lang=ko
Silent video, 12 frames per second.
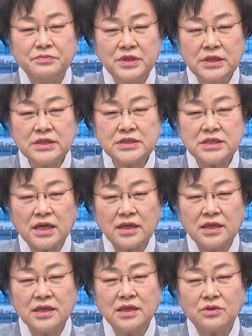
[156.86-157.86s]

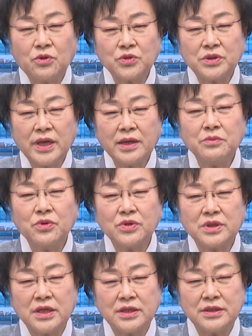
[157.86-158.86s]
일상이 곧
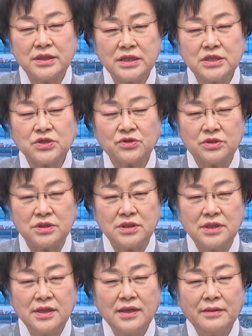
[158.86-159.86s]
행복이 되는 이천을
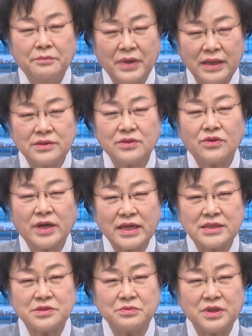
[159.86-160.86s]
만들어
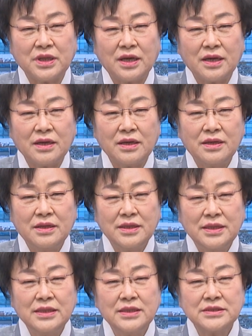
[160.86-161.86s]
가겠습니다.
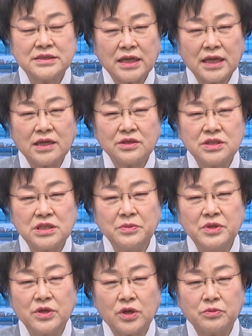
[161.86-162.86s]
사랑하는
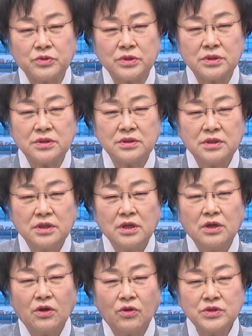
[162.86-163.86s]
시민 여러분,
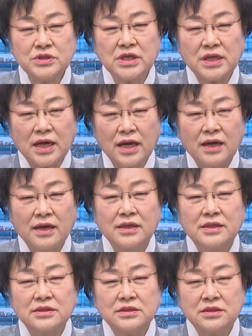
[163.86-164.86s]
언제나
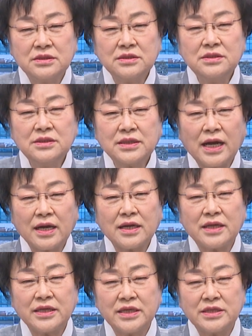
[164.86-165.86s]
늘
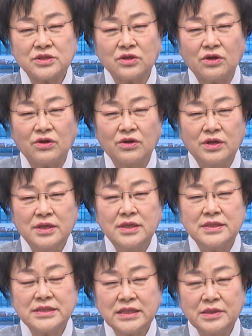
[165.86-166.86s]
가까이에서
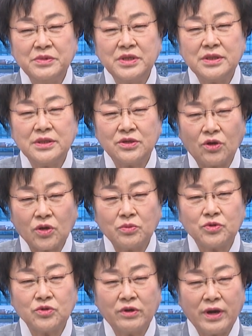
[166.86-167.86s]
시민
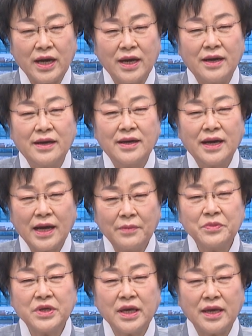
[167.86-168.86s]
여러분과
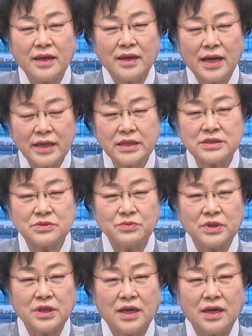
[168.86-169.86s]
함께
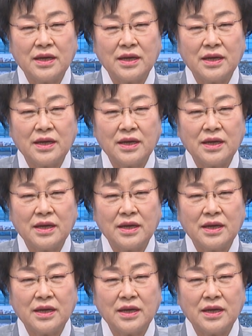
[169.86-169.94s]
하겠습니다.